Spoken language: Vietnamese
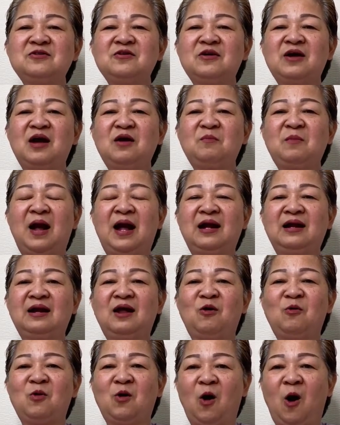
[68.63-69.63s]
cho các bạn
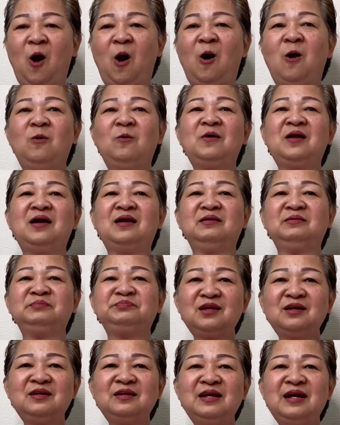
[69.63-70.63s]
nào khổ nè
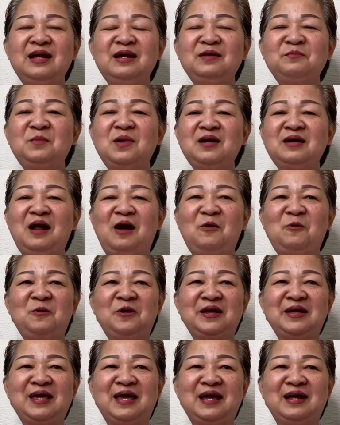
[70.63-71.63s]
nè bắt đầu
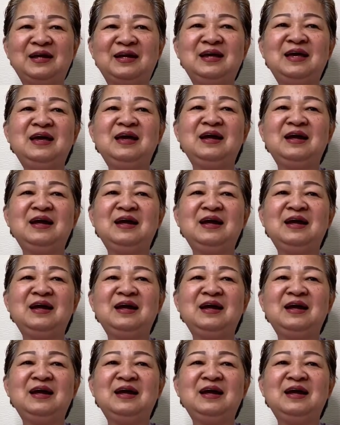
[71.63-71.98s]
nè nha